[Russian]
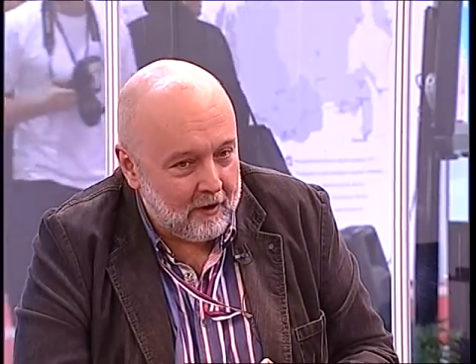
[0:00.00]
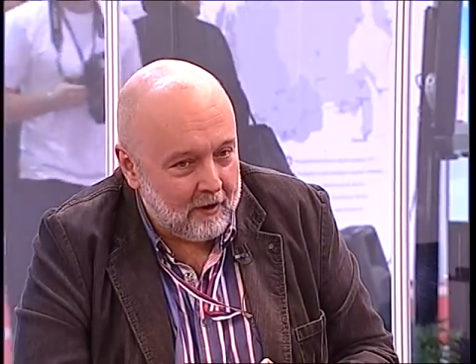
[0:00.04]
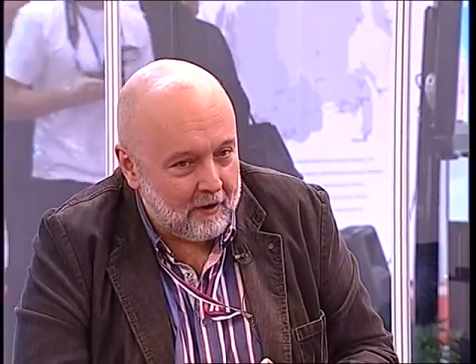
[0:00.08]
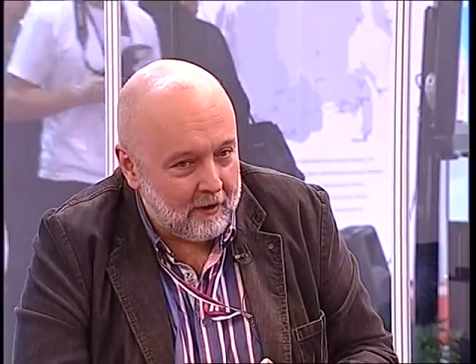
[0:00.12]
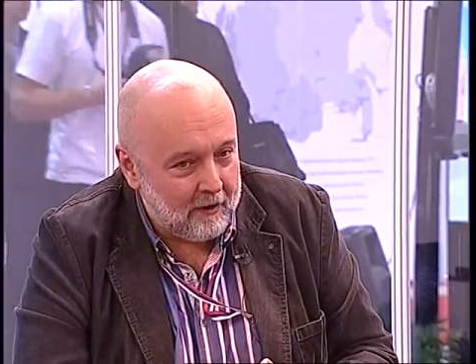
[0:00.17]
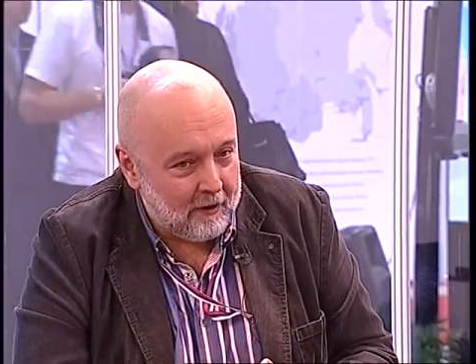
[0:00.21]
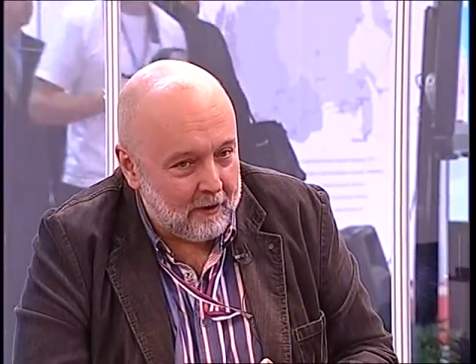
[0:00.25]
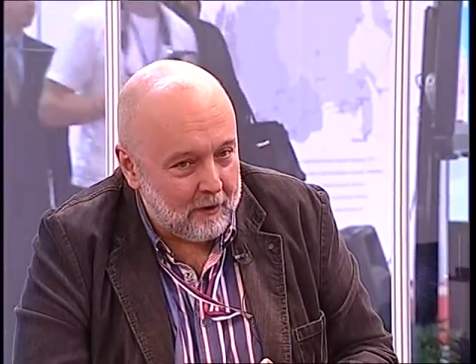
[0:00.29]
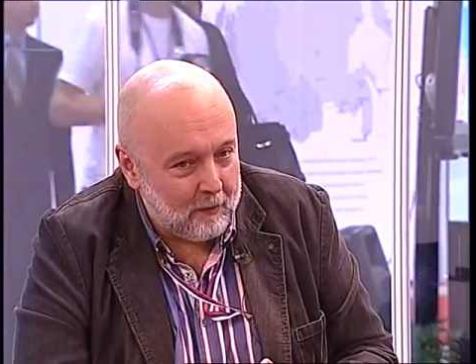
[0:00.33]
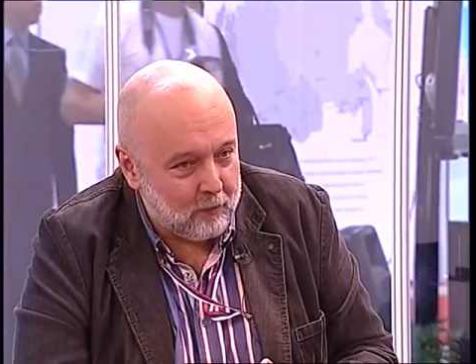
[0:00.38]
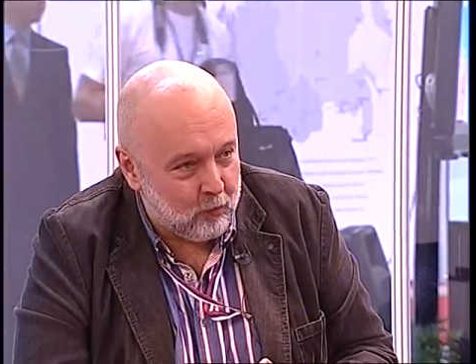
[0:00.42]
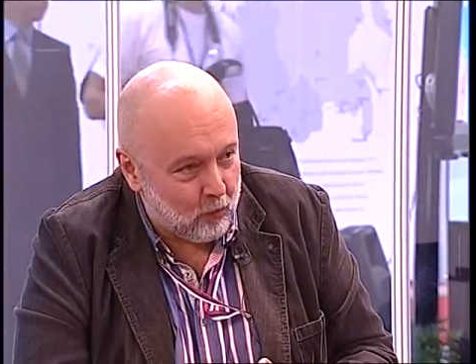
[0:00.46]

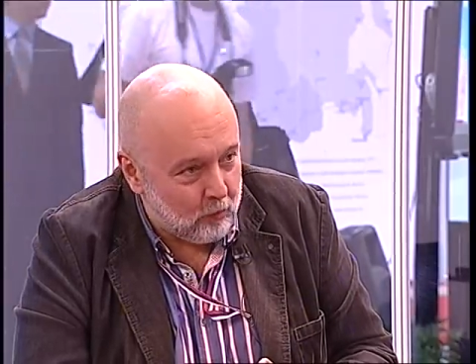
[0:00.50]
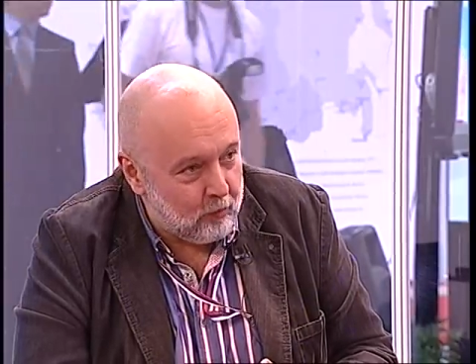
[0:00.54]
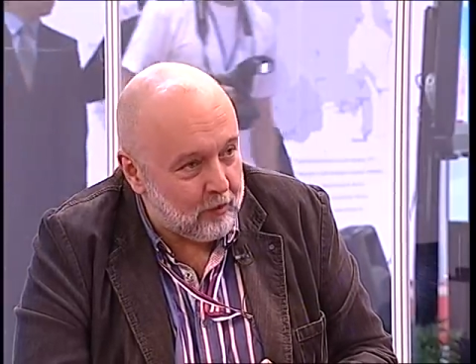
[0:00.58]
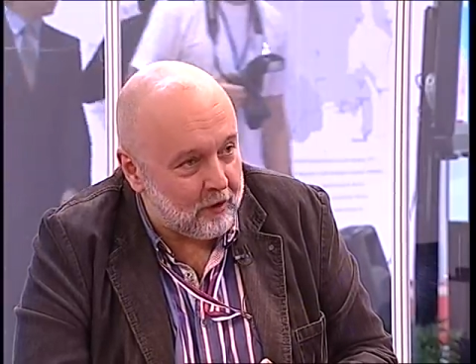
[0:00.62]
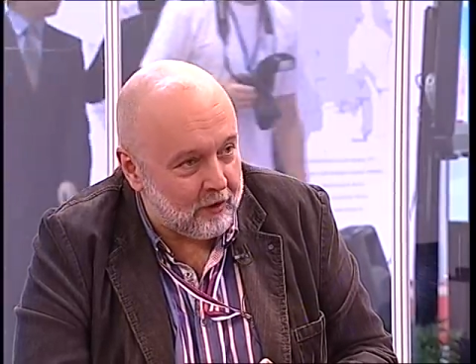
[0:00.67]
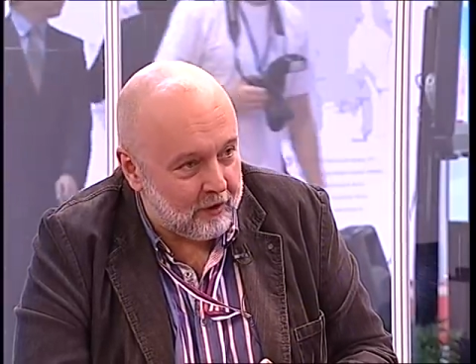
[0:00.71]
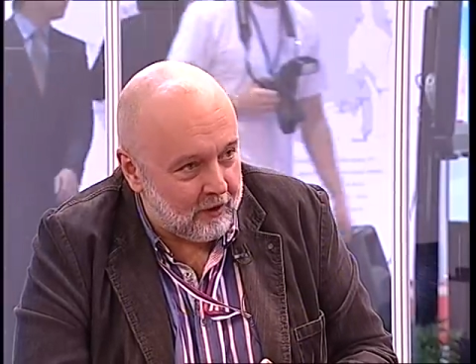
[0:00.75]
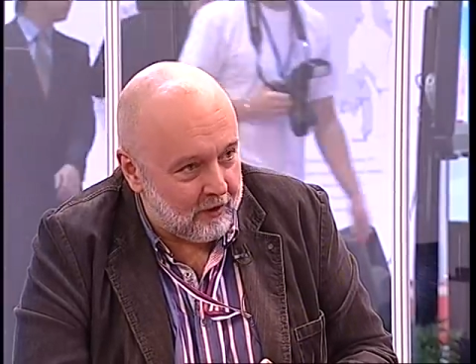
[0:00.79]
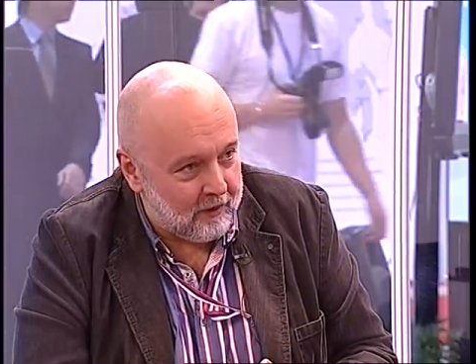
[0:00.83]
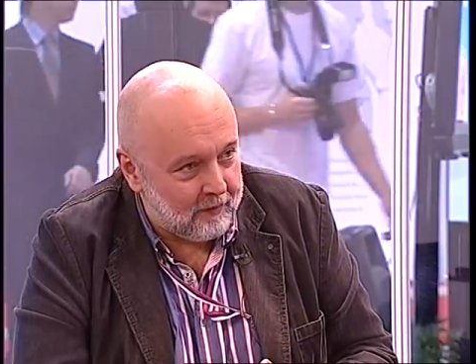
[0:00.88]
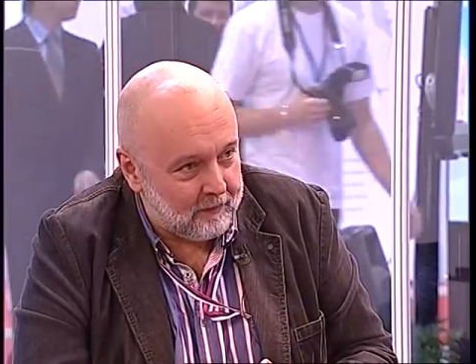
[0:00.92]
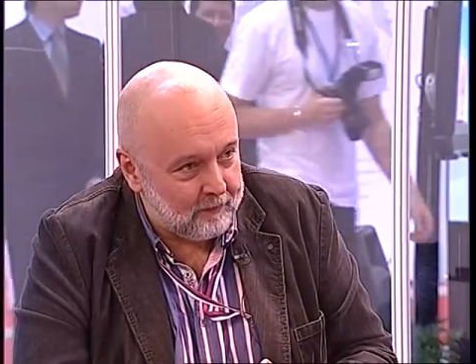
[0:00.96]
э,
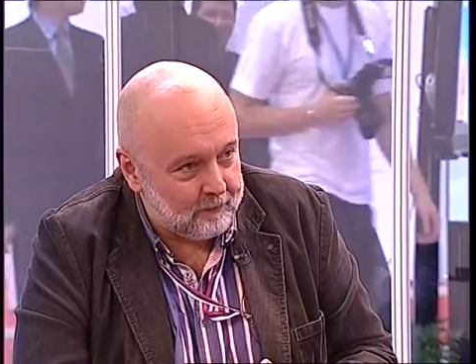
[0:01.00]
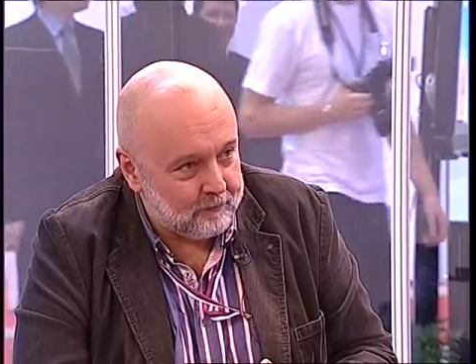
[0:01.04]
публика.